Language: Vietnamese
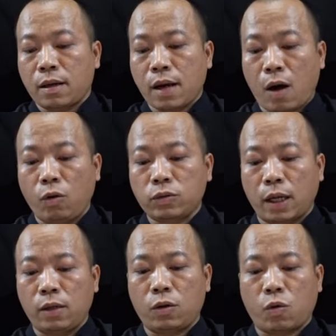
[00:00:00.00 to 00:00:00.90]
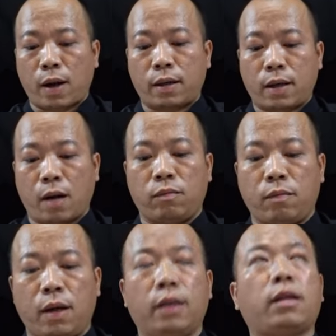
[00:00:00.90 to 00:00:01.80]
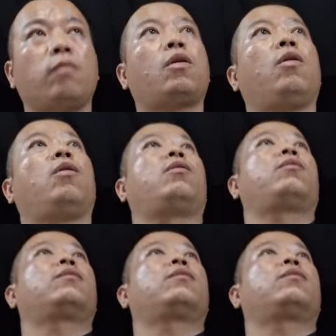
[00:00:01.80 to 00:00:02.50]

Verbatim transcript: đau thân quặn lòng mới thống khổ